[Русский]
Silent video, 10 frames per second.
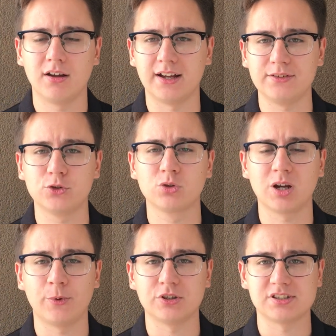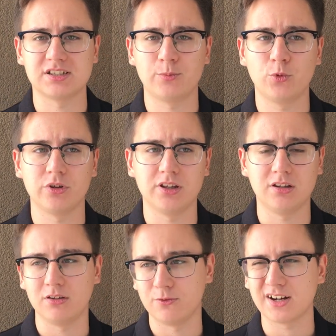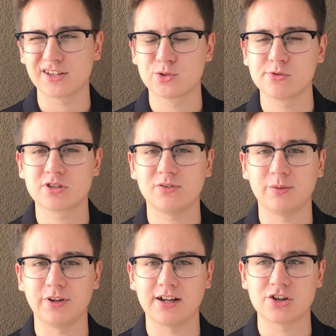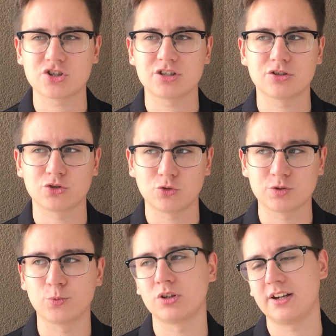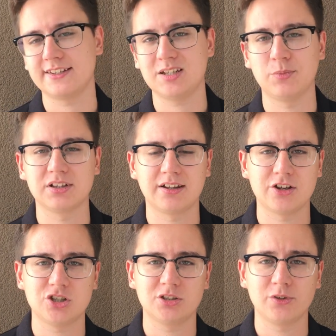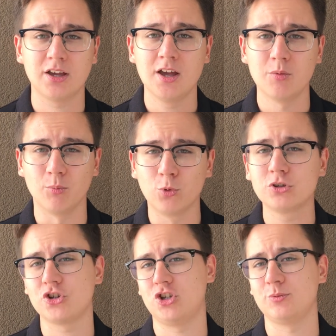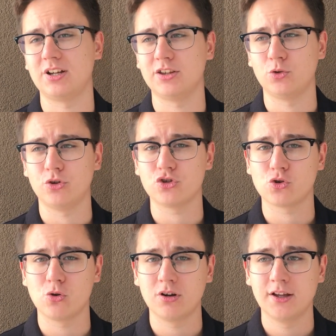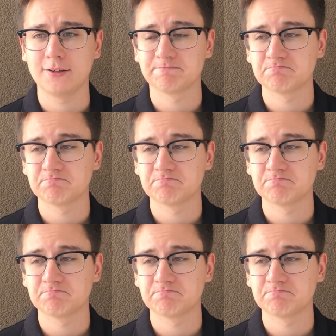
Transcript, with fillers: Они ведут команду за собой, и в их отсутствии, мне кажется, что сборная России могла рассчитывать больше, чем на одно очко.